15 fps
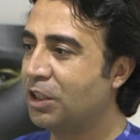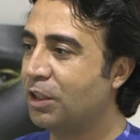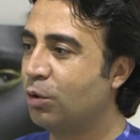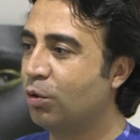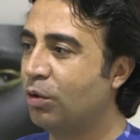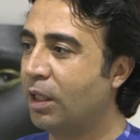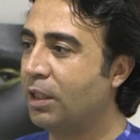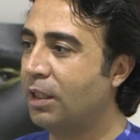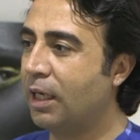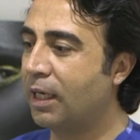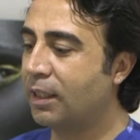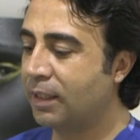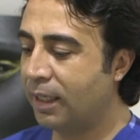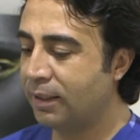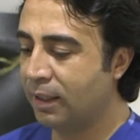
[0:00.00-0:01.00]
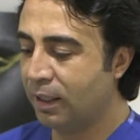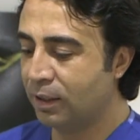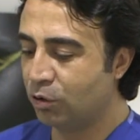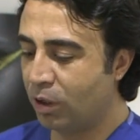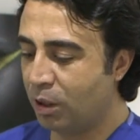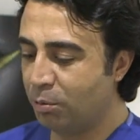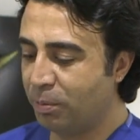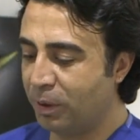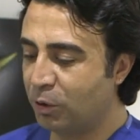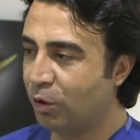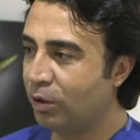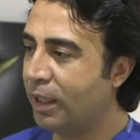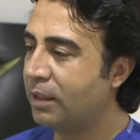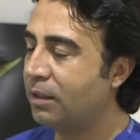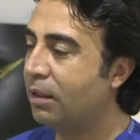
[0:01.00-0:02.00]
için kullanırlarken sonra bir
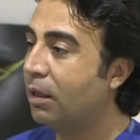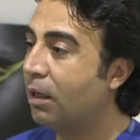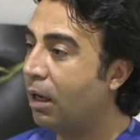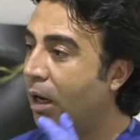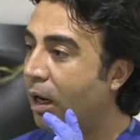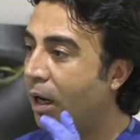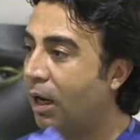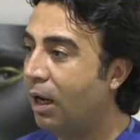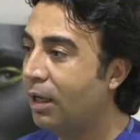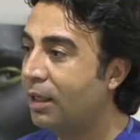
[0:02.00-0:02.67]
bakıyorlar Aa